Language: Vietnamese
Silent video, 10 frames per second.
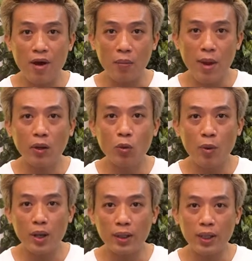vào mắt của
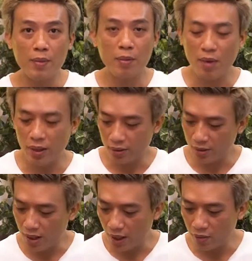mình khi mà mình
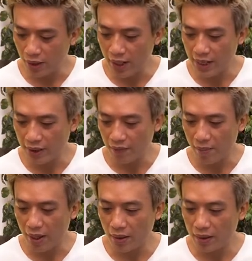lần đầu tiên thấy sản
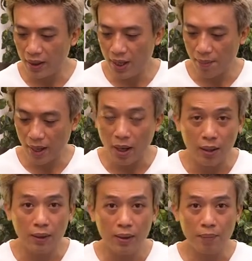phẩm này đó chính là màn
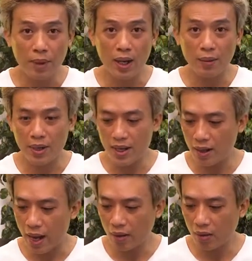hình. Màn hình bây
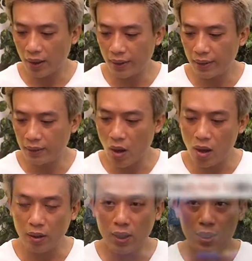giờ đã có kích thước to hơn rất